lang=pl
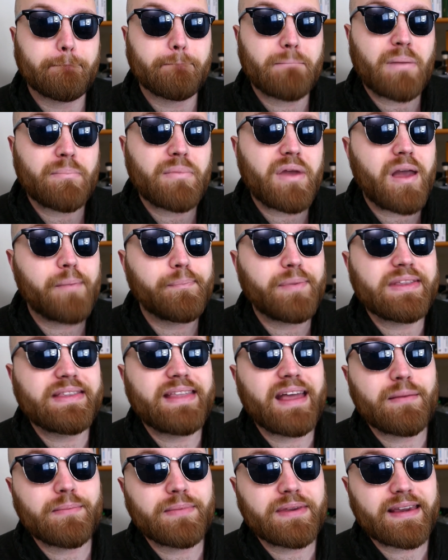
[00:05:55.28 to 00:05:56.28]
mamy
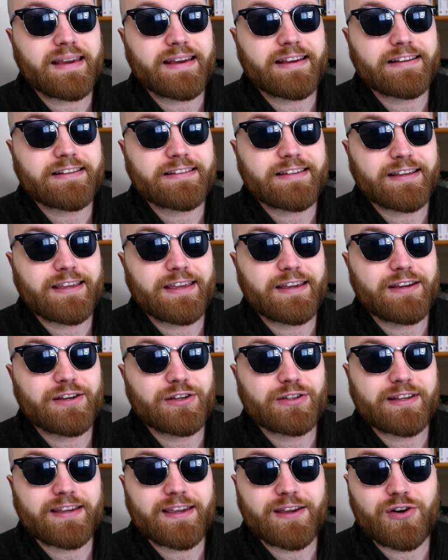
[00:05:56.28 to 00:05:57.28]
epidemię
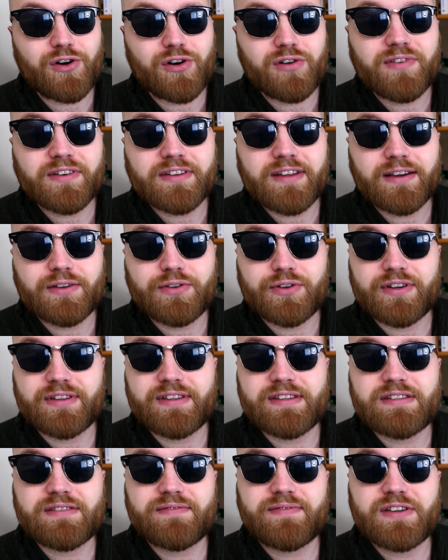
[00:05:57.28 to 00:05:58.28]
takiego, takiego owada, które
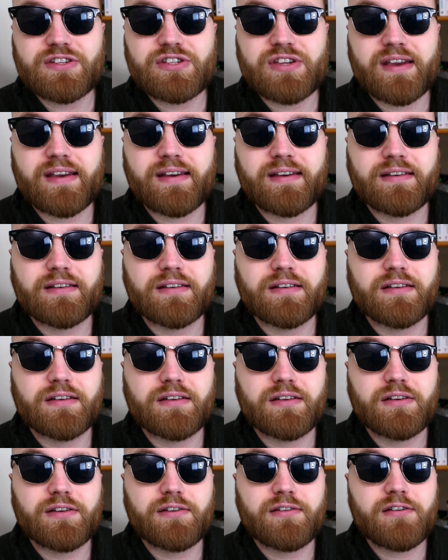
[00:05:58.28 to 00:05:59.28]
nazywa się
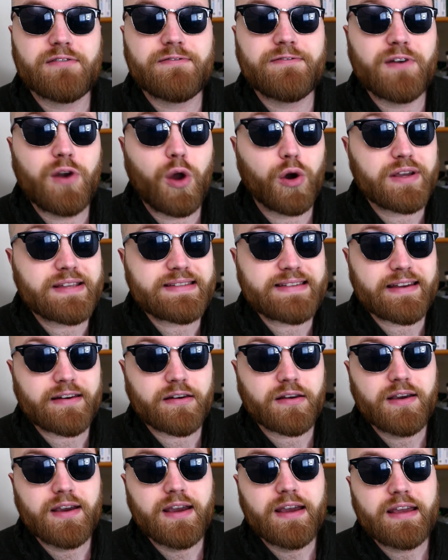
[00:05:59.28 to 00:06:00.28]
filokser
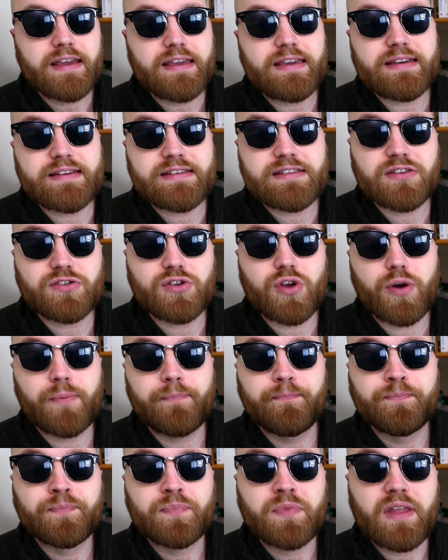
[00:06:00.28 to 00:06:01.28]
e, i jest
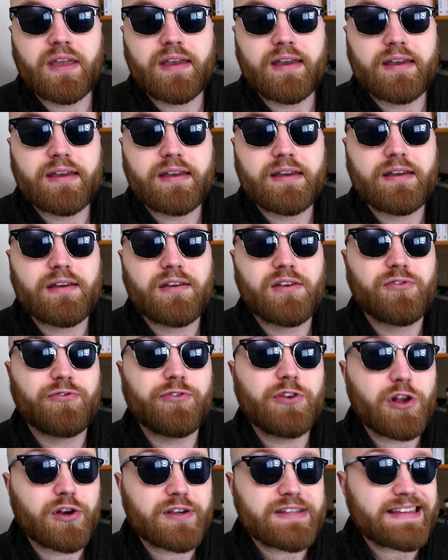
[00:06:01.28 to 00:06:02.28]
to
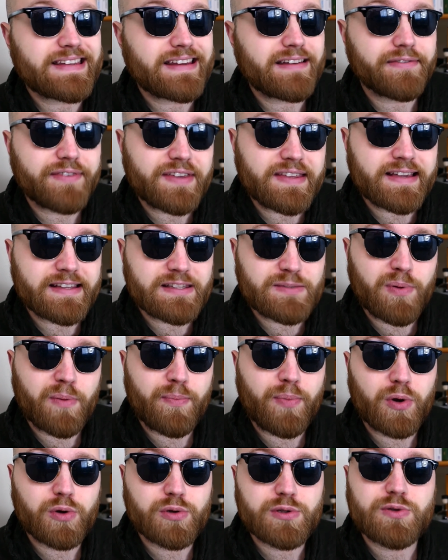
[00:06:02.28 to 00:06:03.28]
Phylloxera winiec po
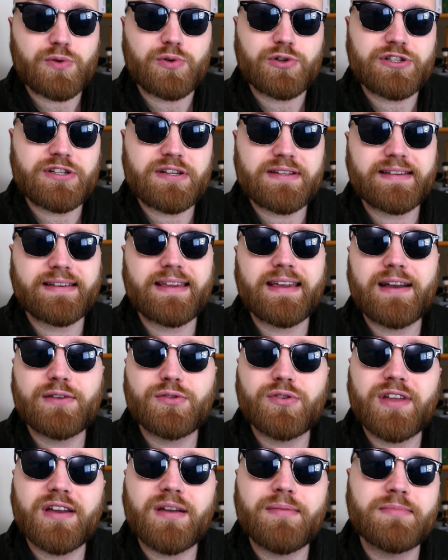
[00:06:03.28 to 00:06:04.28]
polsku, czyli taki
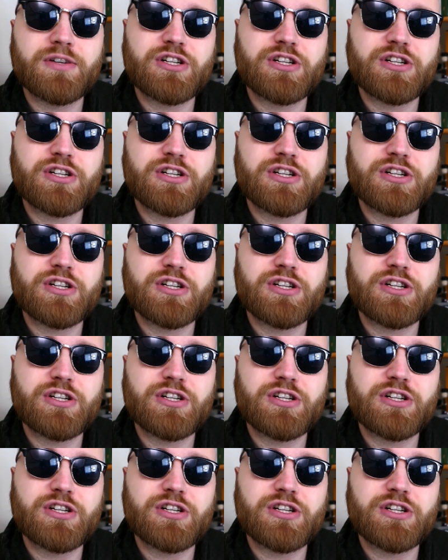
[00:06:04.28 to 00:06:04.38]
gatunek